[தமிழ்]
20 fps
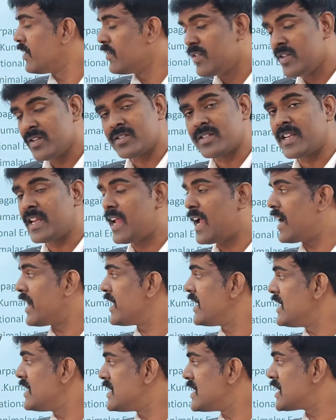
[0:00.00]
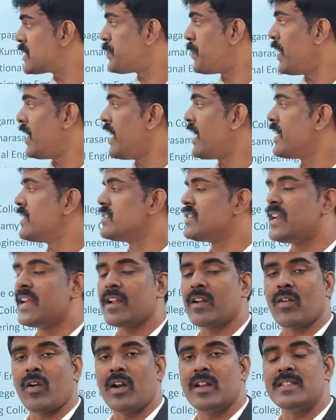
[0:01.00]
யூனிவர்சிட்டி அண்ட் இஜிஎஸ் பிள்ளை
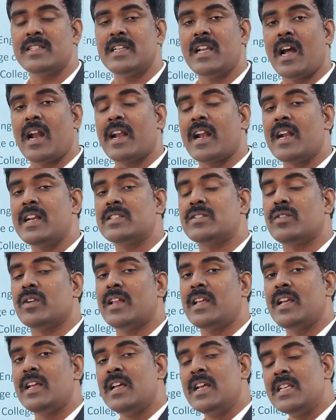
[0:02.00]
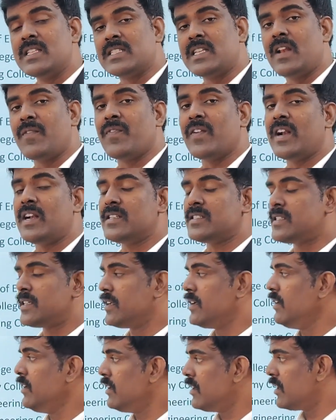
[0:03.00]
இன்ஜினியரிங் காலேஜ் அண்ணானிஸ்டோட செல்ஃப் ஃபினான்சிங்